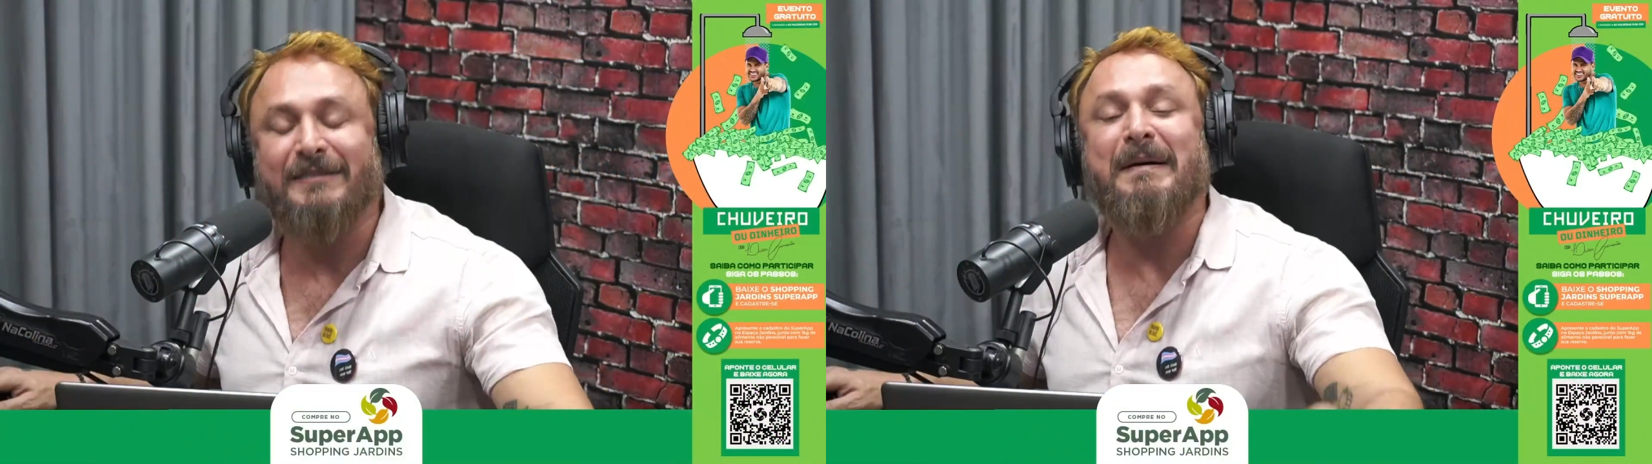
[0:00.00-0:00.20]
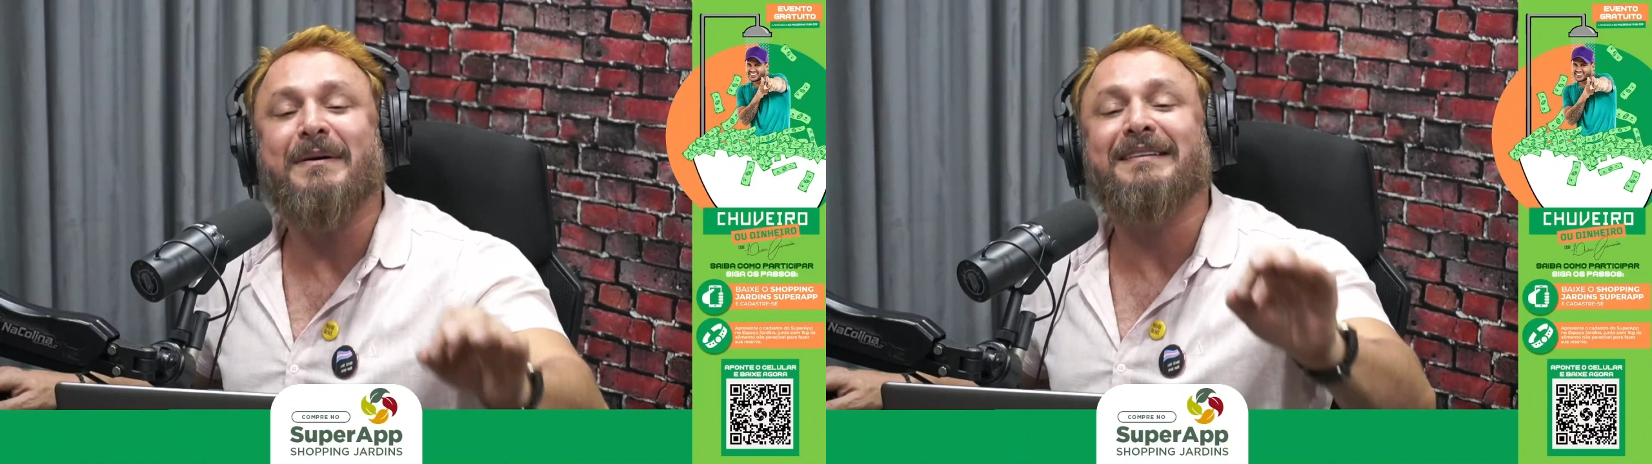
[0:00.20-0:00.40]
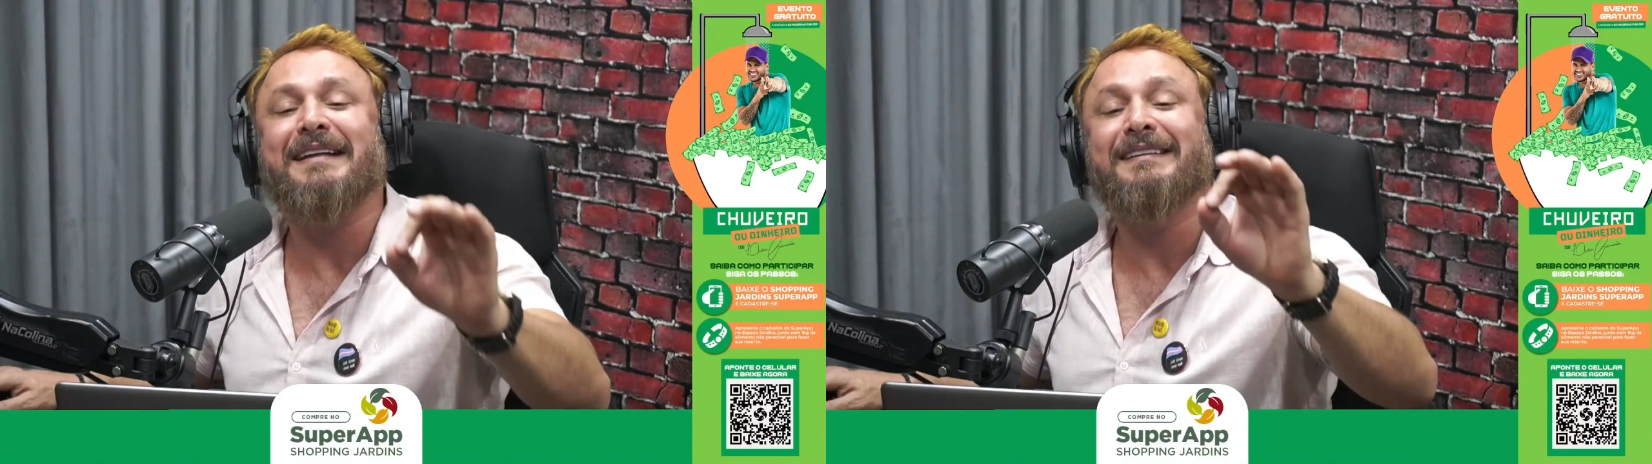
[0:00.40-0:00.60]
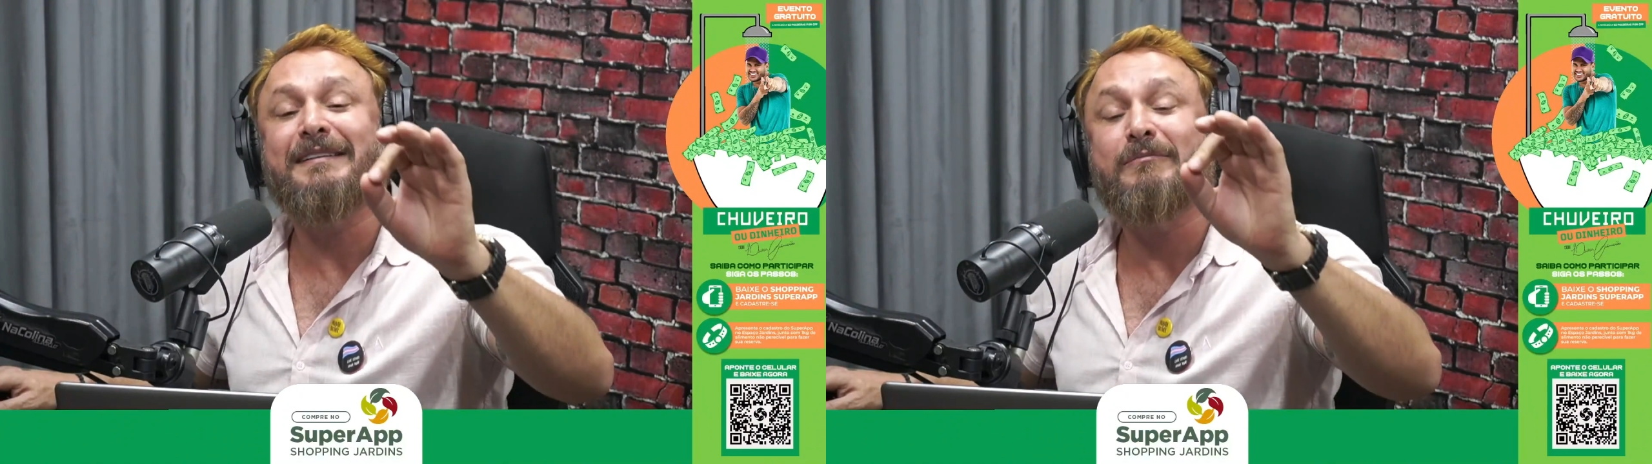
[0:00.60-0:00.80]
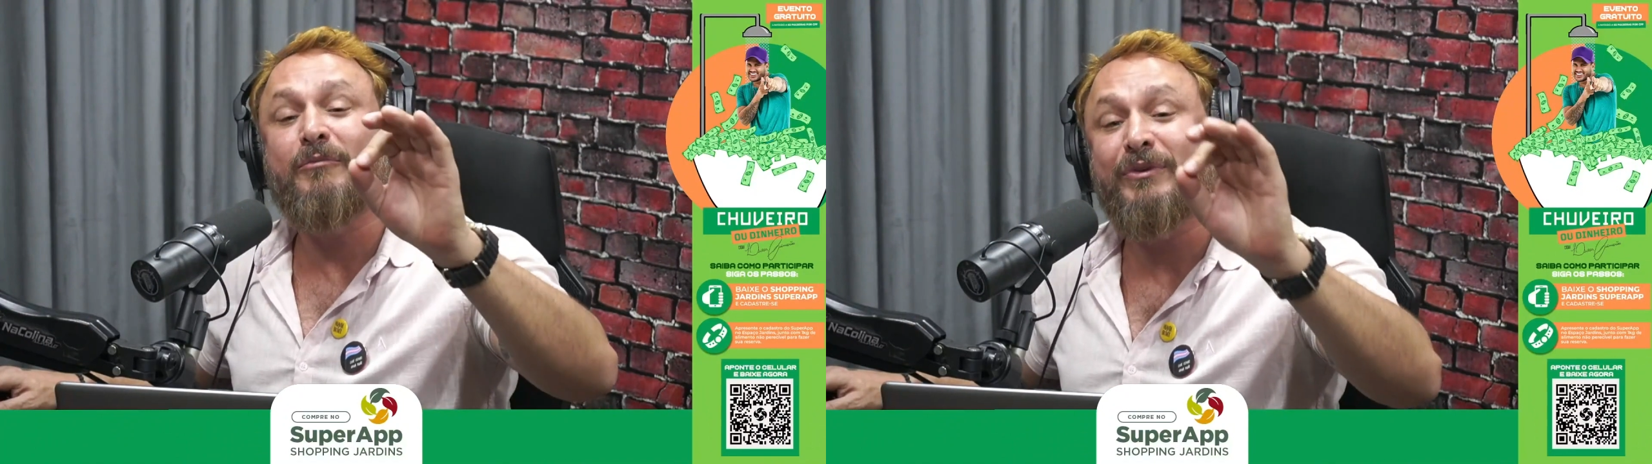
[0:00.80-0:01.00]
para uma tarde
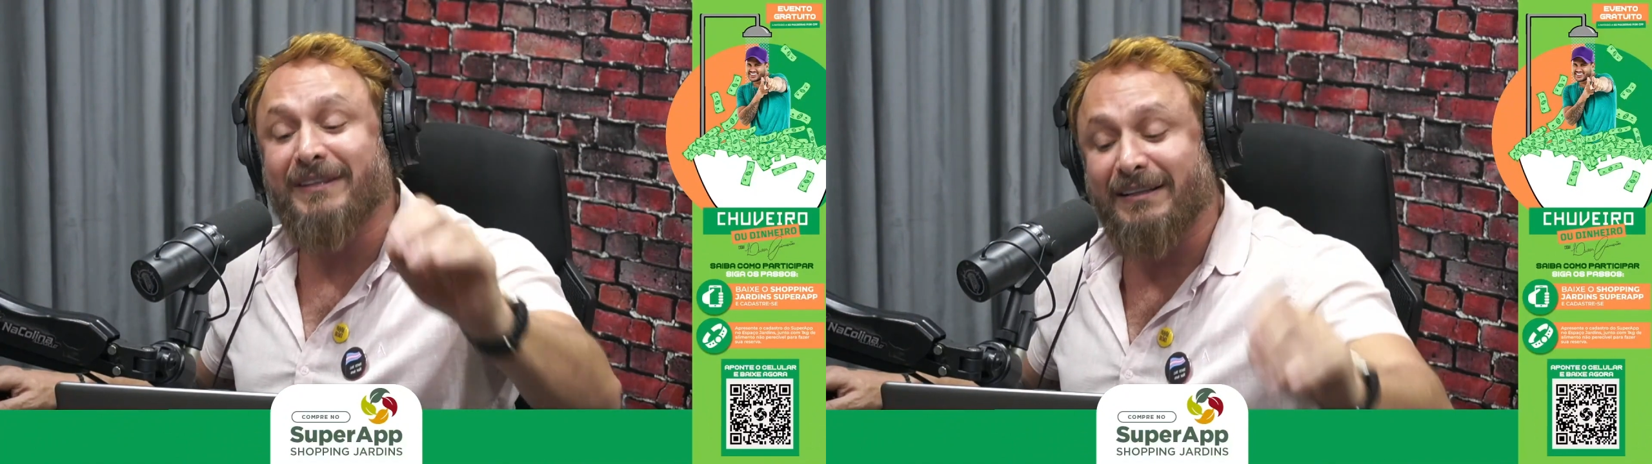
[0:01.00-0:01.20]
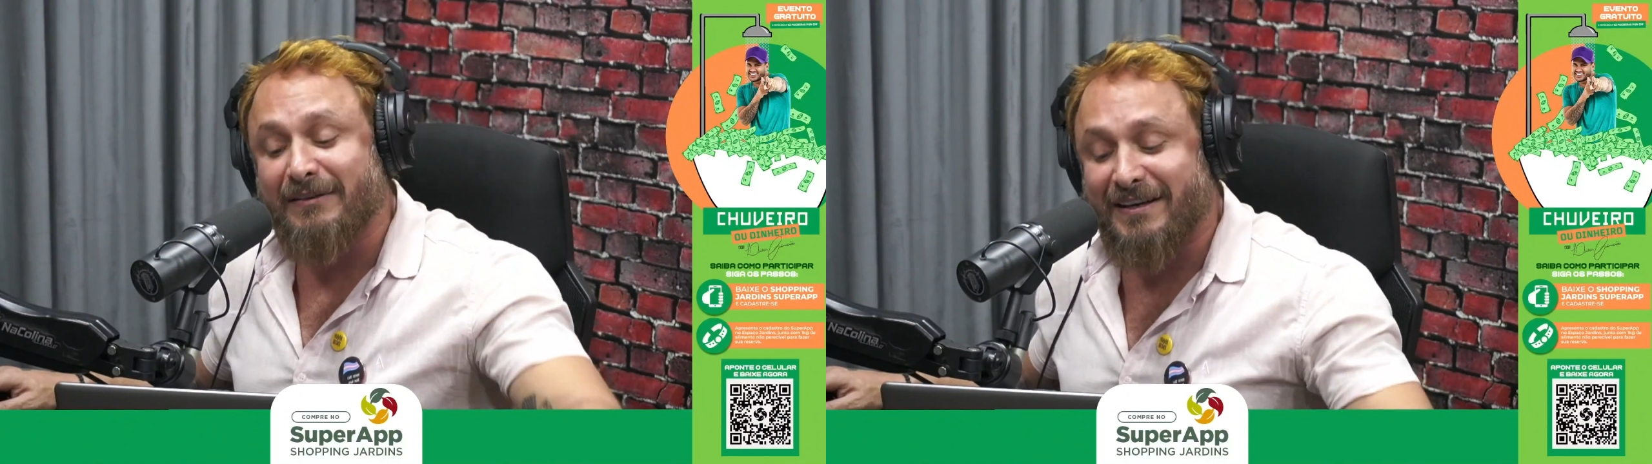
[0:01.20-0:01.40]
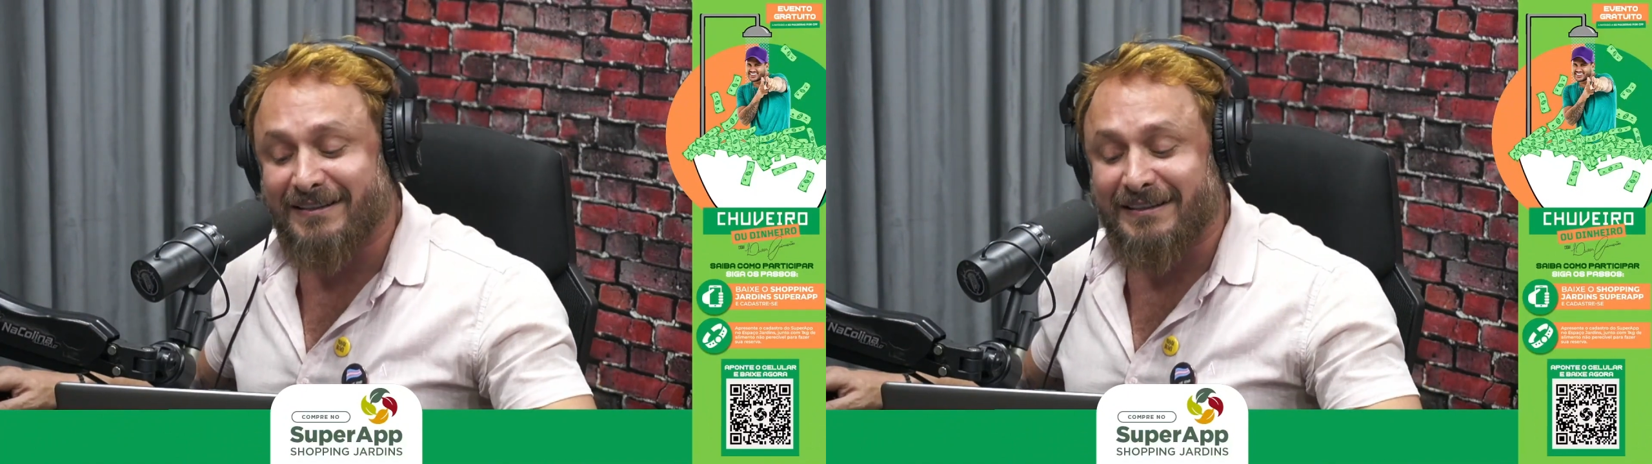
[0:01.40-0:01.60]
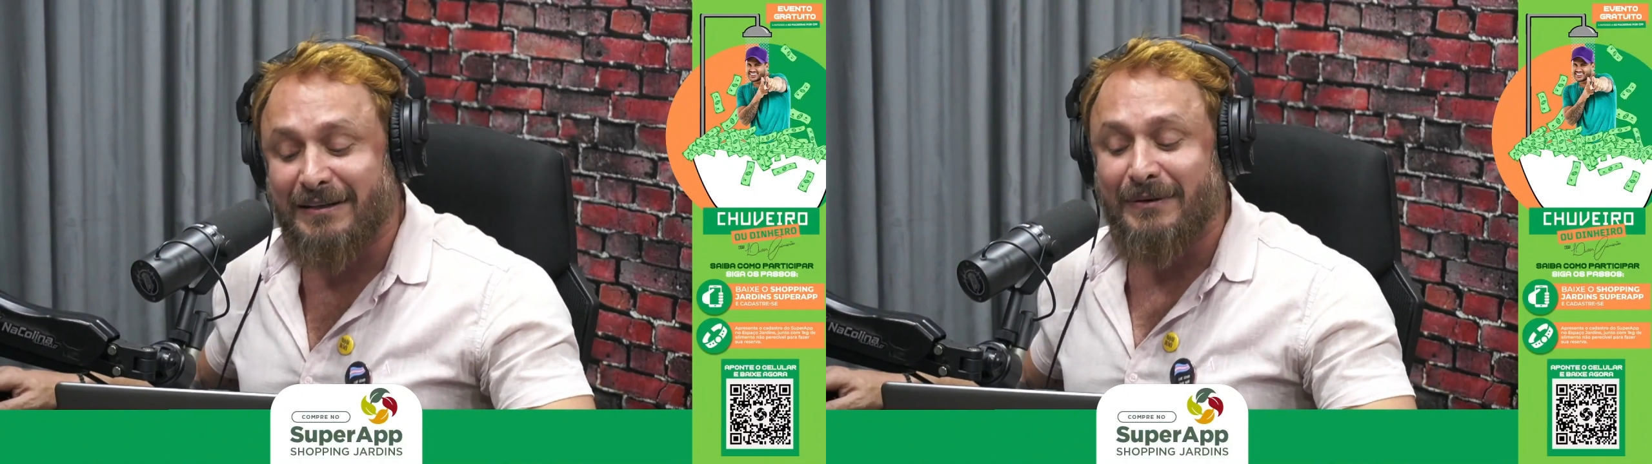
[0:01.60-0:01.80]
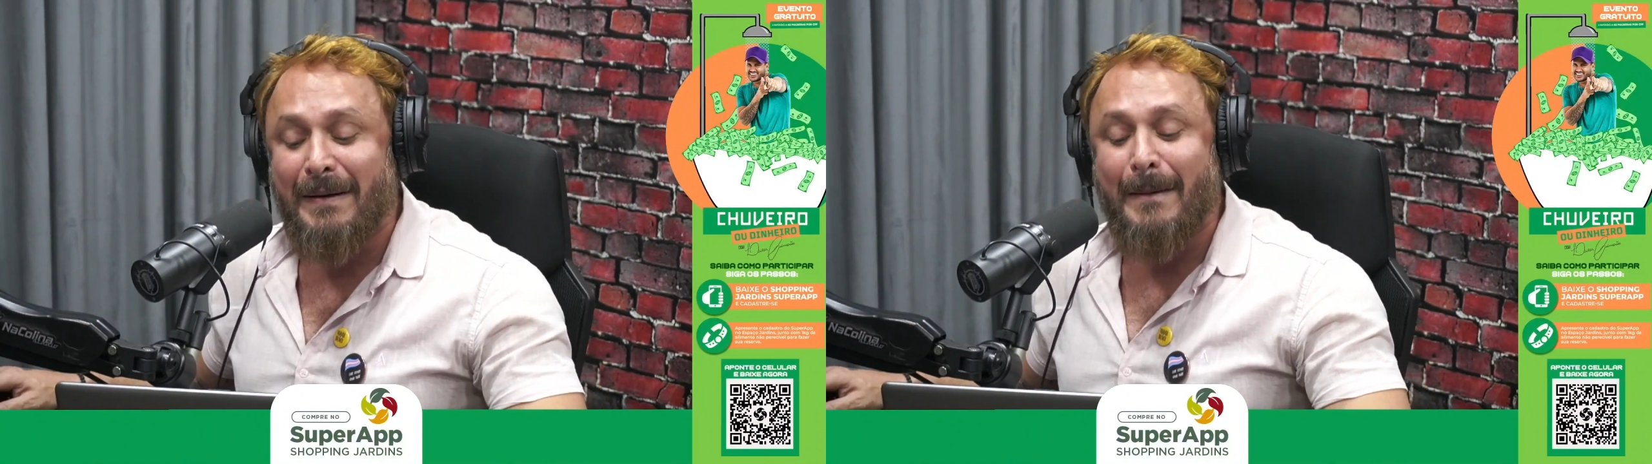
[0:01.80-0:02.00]
de muita diversão,